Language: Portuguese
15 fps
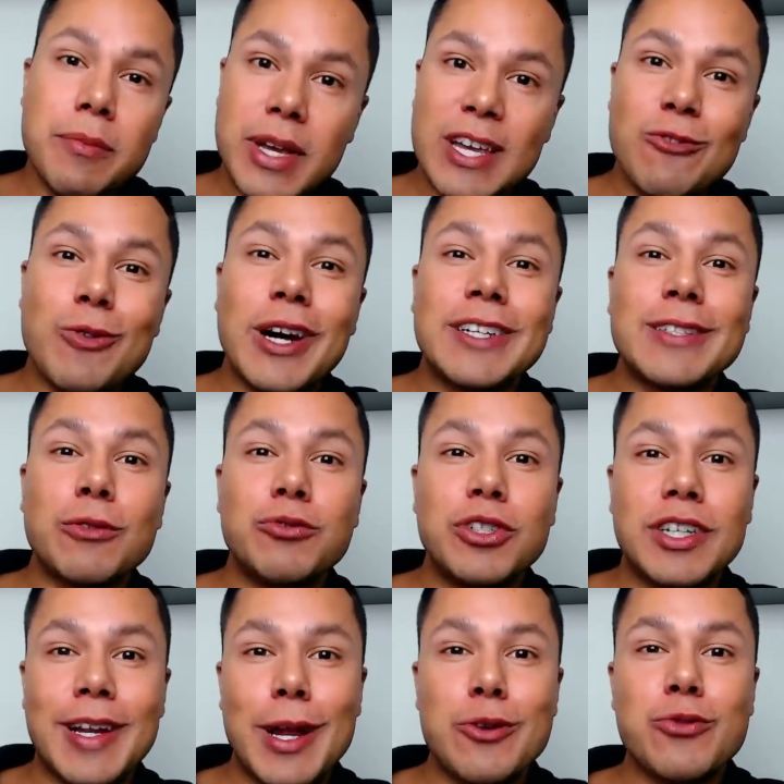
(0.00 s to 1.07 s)
também um cartão
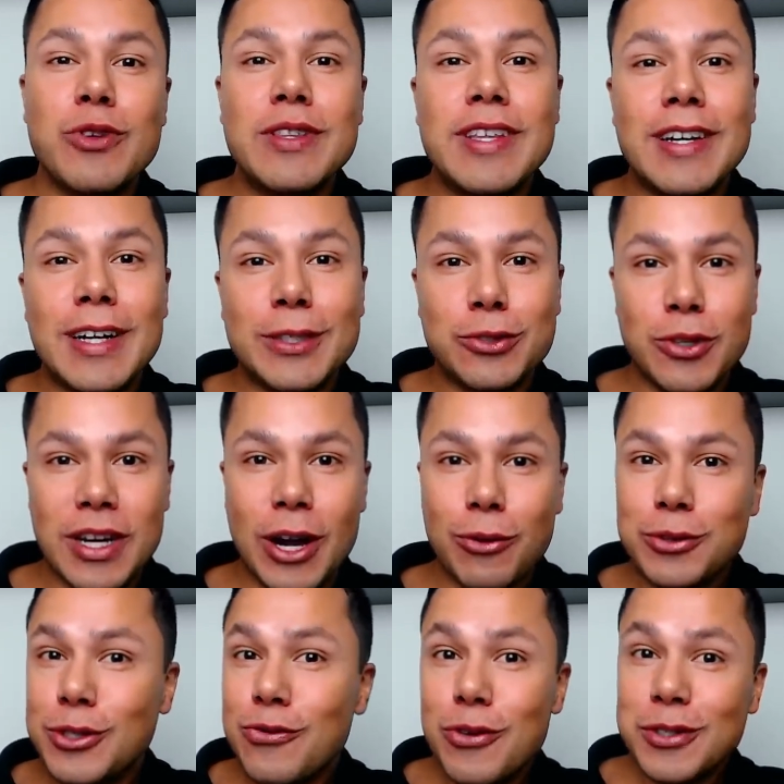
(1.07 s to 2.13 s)
de crédito
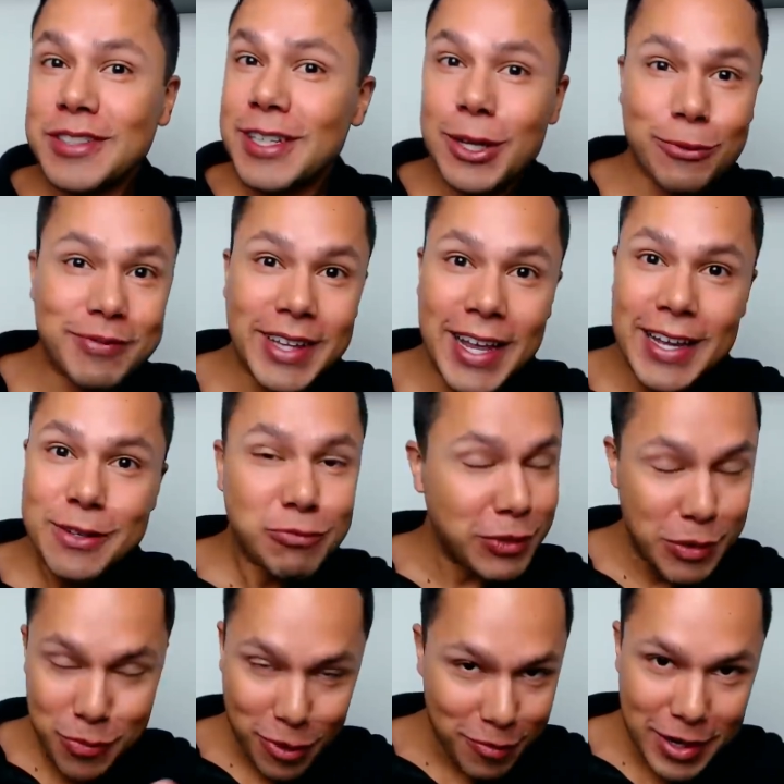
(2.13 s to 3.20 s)
internacional. Se você não tem, não
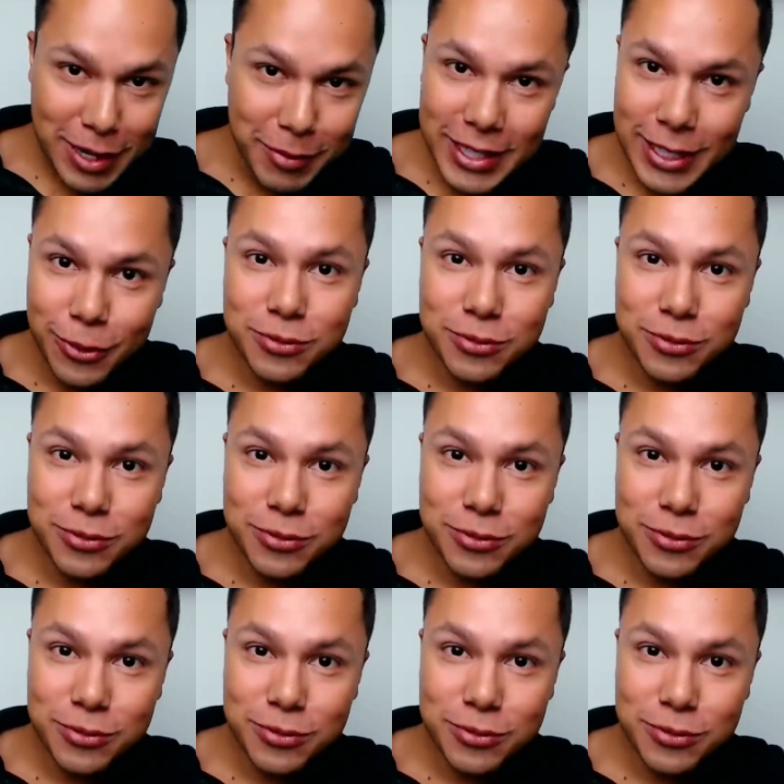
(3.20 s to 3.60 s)
tem problema